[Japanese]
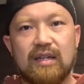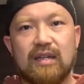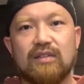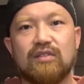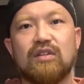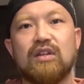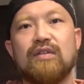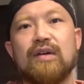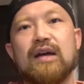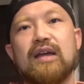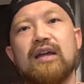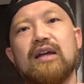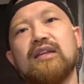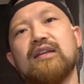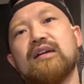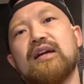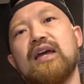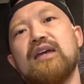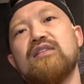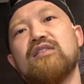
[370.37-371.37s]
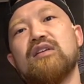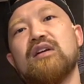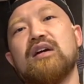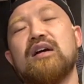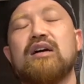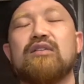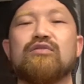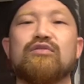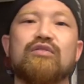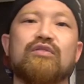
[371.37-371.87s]
それはやはり回復
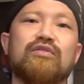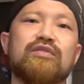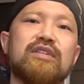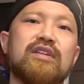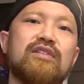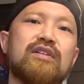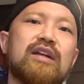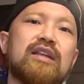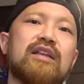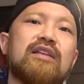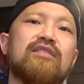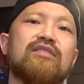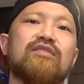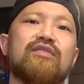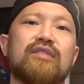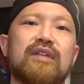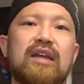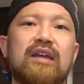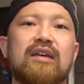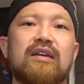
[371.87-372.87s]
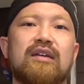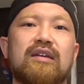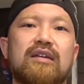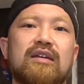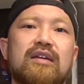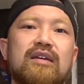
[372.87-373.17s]
が不足しているからなんですよね